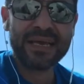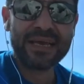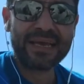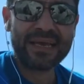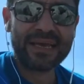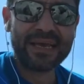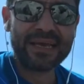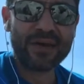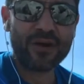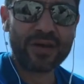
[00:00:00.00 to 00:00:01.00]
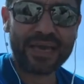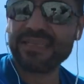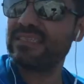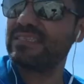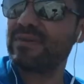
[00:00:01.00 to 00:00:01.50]
E, ok,
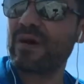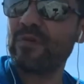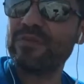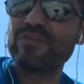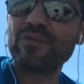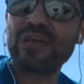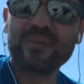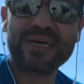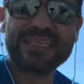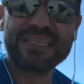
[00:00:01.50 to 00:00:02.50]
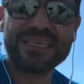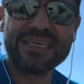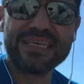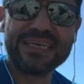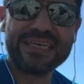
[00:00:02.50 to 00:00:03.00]
dicevamo, ho visto una domanda
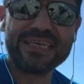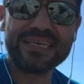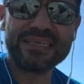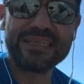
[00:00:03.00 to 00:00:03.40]
di,